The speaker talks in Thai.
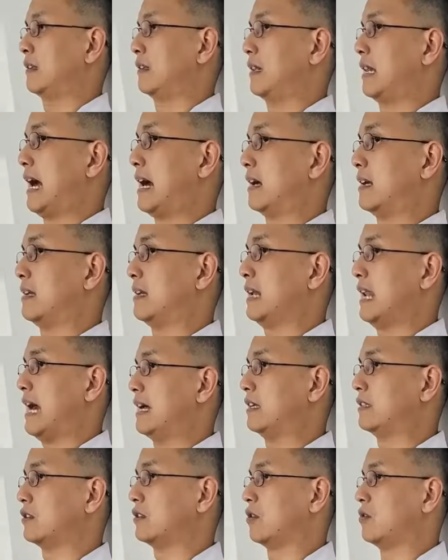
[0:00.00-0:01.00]
หลังไหล
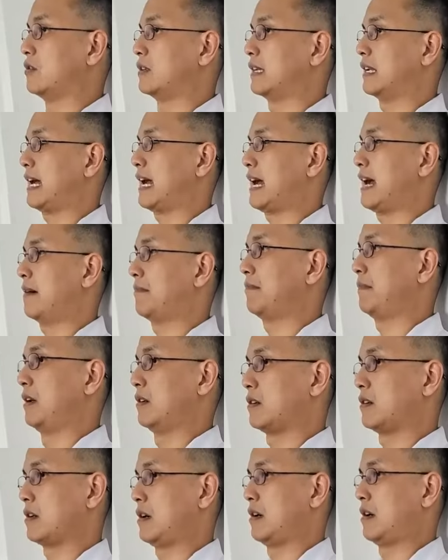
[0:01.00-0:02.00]
ตรงนะครับ แล้
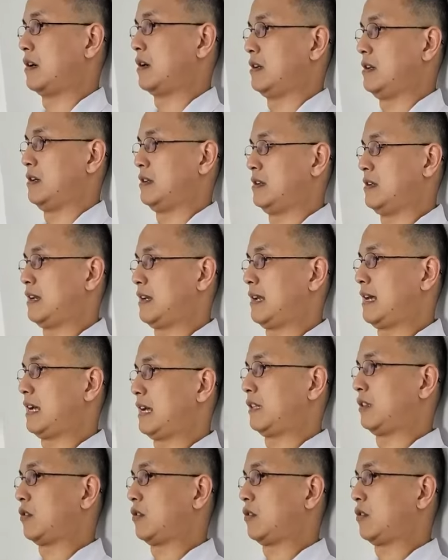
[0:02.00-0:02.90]
วก็ไหลต